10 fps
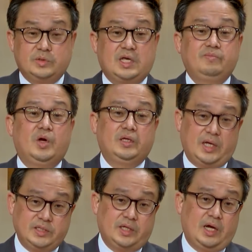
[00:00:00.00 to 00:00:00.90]
생명이
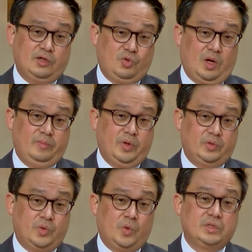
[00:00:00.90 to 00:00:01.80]
탄생하기도
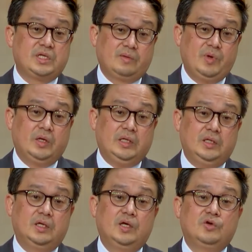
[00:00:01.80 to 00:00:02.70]
하며 또 그 생명이